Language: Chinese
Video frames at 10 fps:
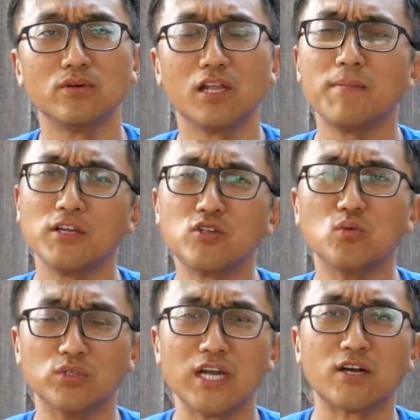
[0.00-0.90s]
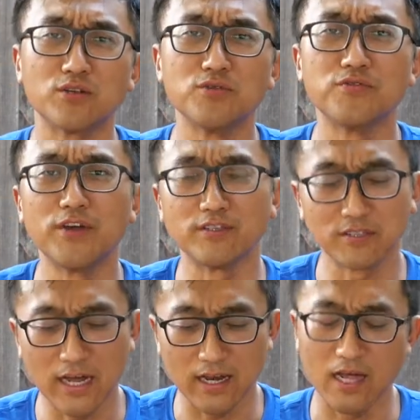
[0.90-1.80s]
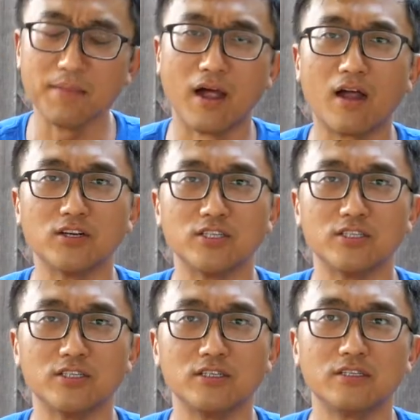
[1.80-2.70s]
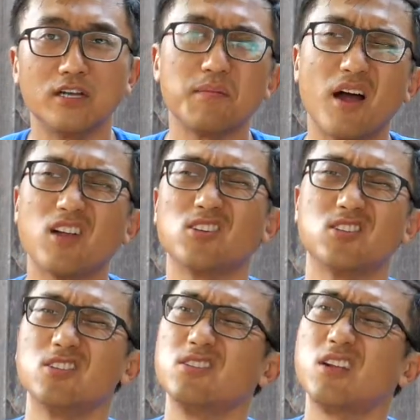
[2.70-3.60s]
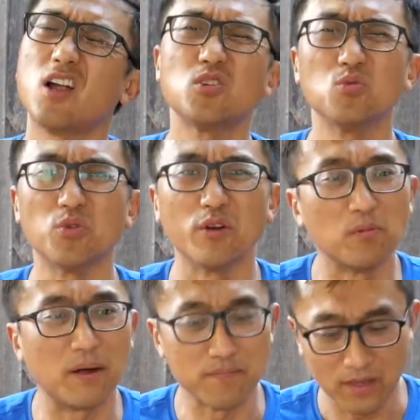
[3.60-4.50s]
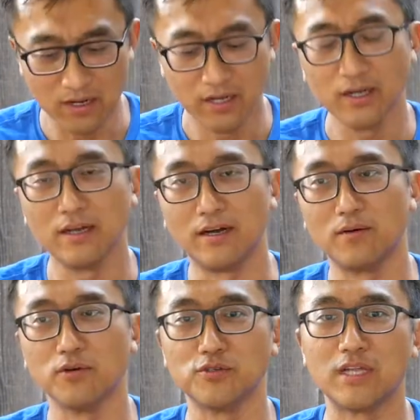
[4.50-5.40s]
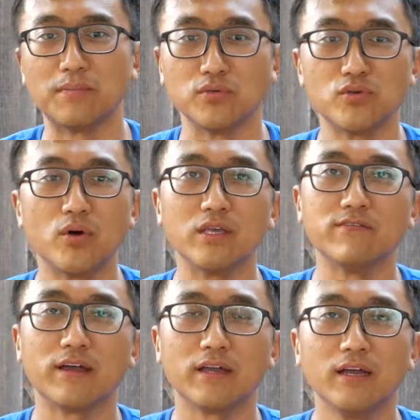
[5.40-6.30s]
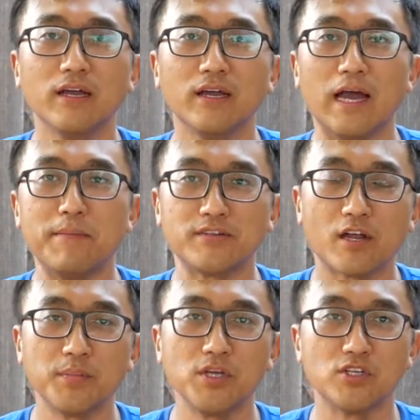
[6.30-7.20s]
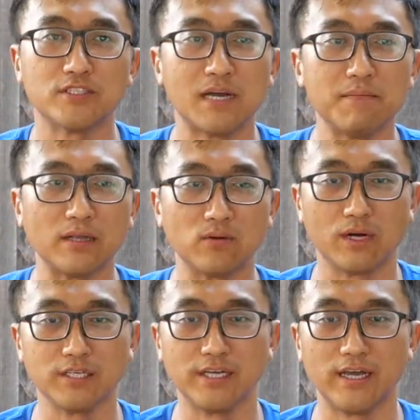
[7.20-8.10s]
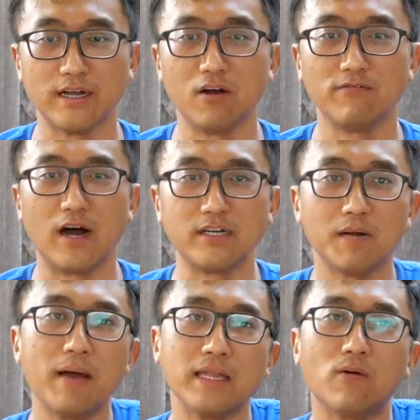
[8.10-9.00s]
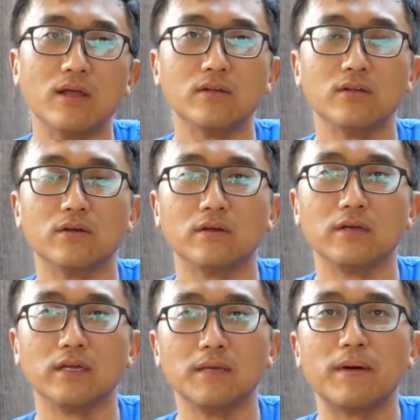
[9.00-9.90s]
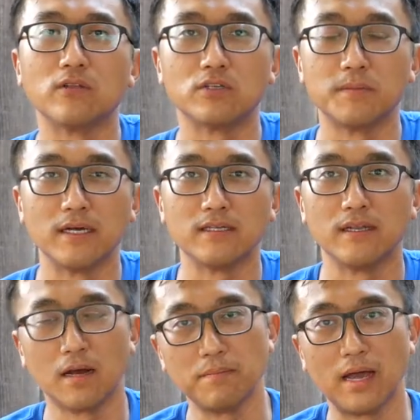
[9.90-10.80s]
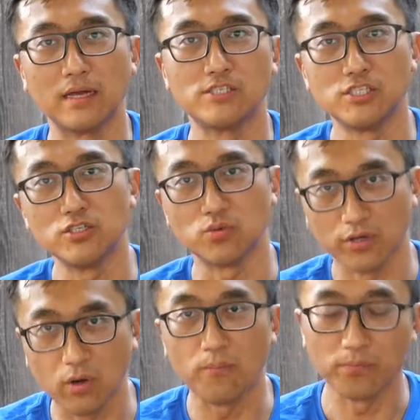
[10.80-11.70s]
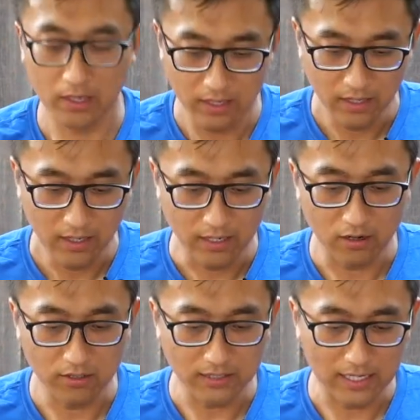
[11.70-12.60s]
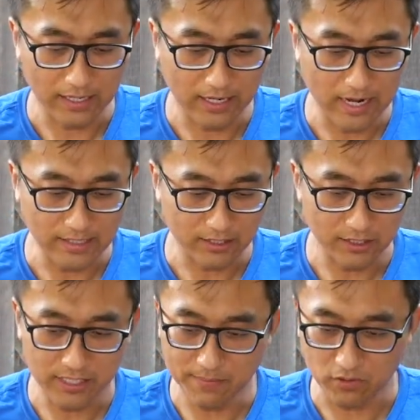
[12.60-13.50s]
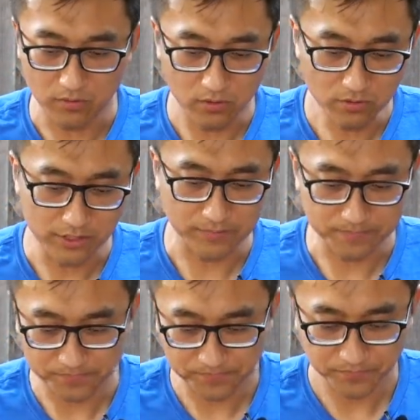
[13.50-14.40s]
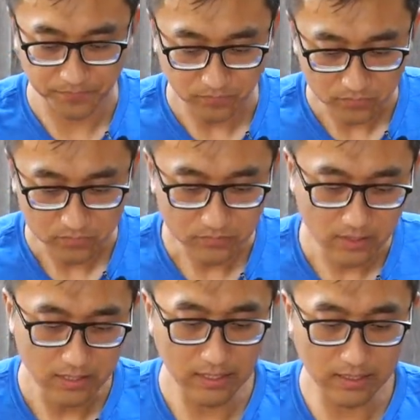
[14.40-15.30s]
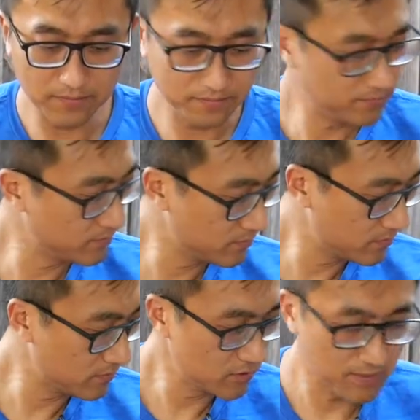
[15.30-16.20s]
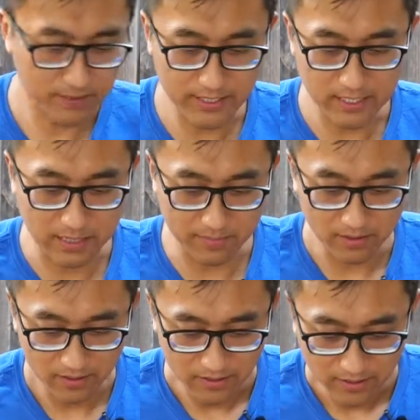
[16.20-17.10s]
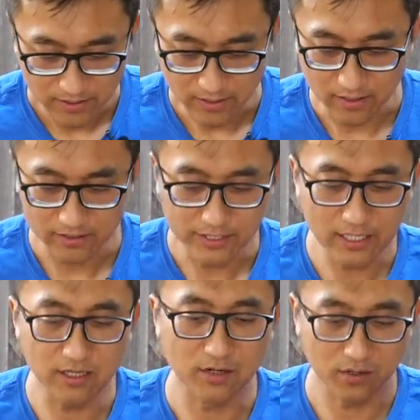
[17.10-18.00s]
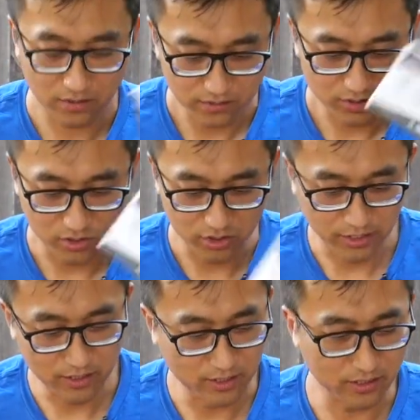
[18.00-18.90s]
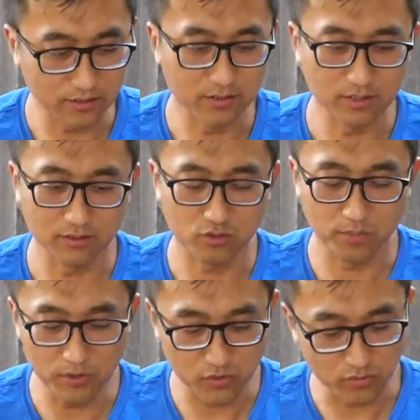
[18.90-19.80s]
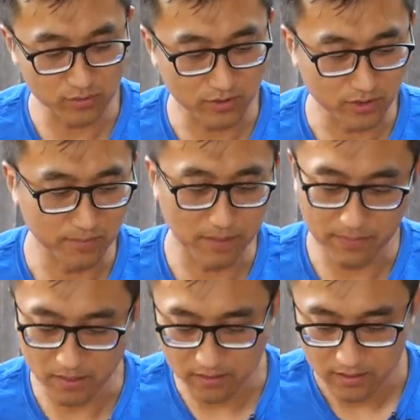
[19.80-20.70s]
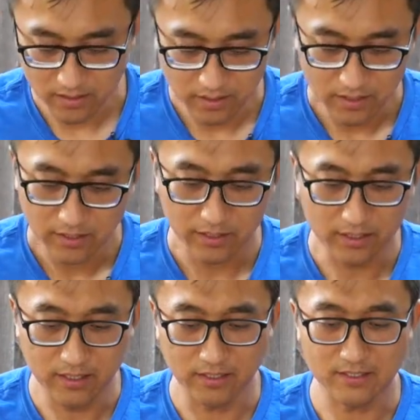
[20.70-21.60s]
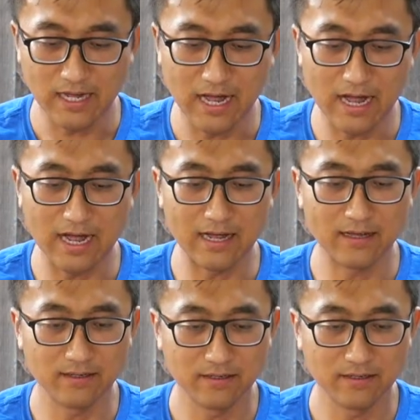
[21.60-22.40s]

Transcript: 两百一十五加个运费就大概两百二十、两百二十二十五左右吧。啊，我觉得还不错，因为 MSRP 是三百钱，然后网上卖的话呢，一般都是卖两百七左右。然后呢，大家可以看一下这下边什么东西。嗯，让我看看吧。呃，这个呢是一个说明书，旁边一个擦